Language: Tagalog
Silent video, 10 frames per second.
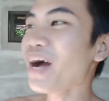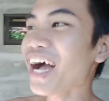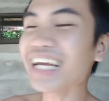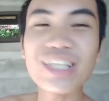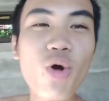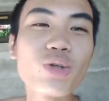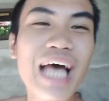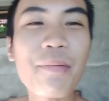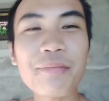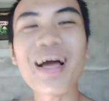sa mga ganitong
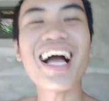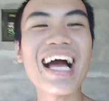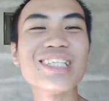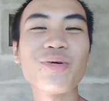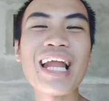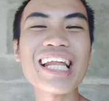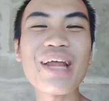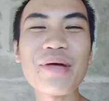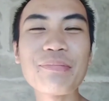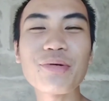usapan mga guys, wala
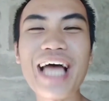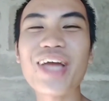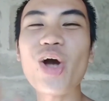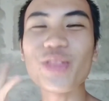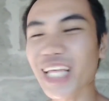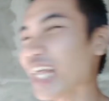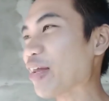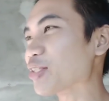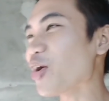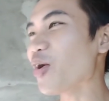na naman po tayong content
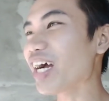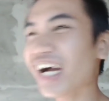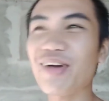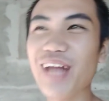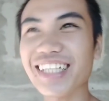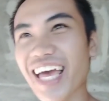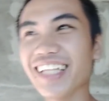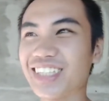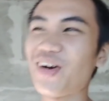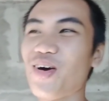ano. So, ang gagawin
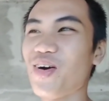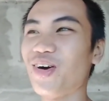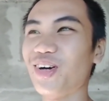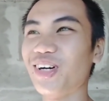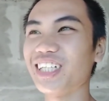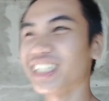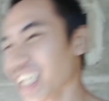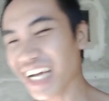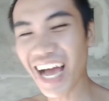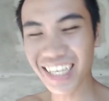natin, so
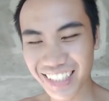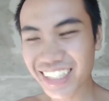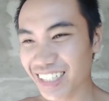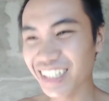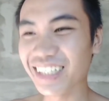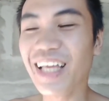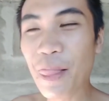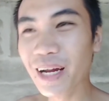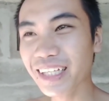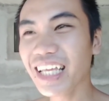talaga
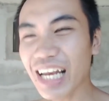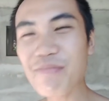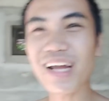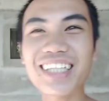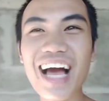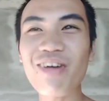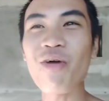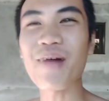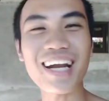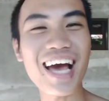daily vlog na
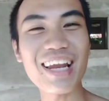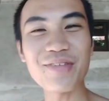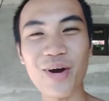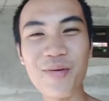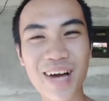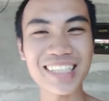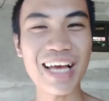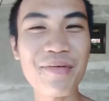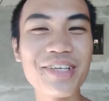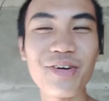ako para alam nyo,
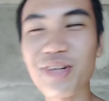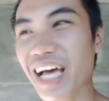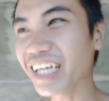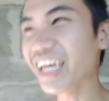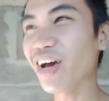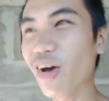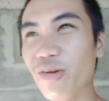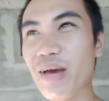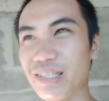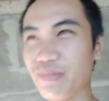makasama nyo ako lagi
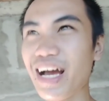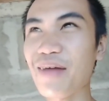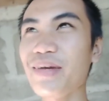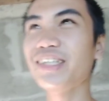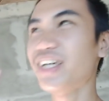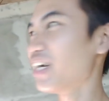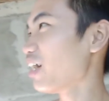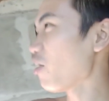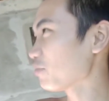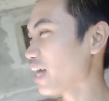always becoming
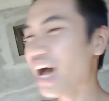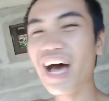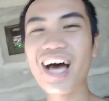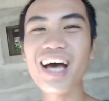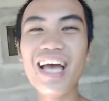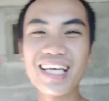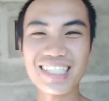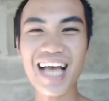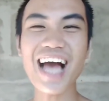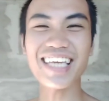there of the
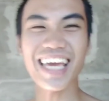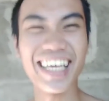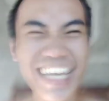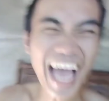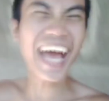skying.